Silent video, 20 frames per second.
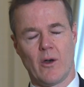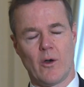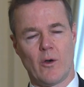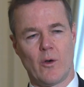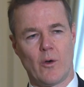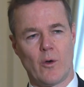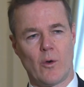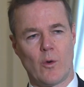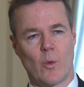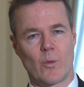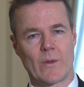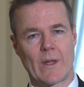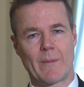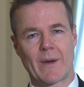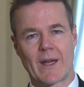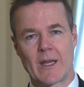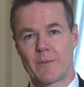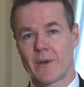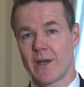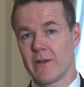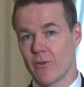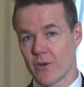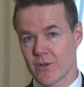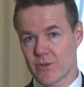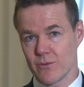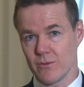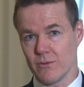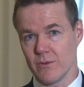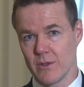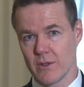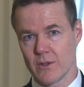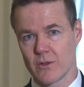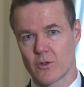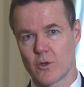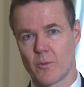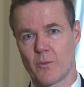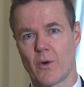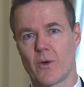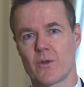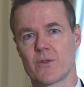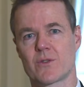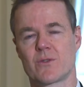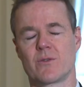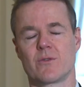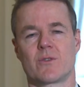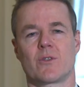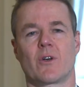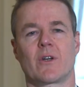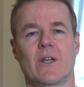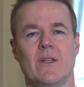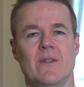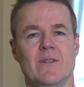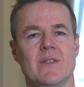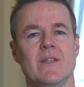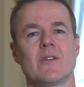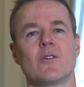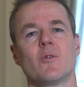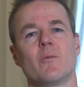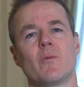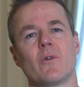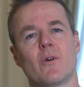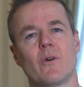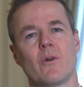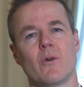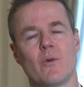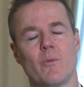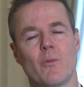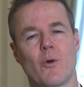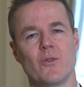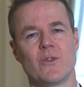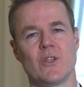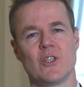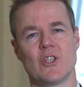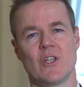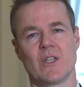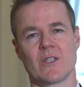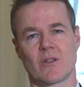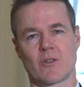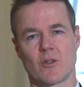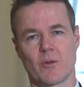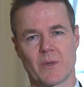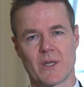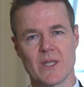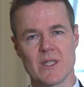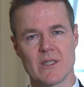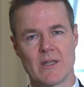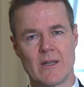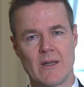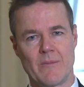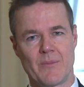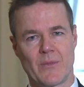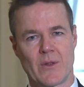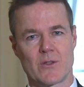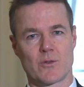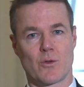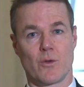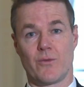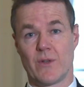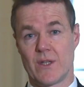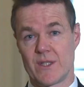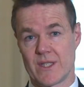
on a parlé de prévention, comment s'organiser, comment protéger les entreprises, ce que fait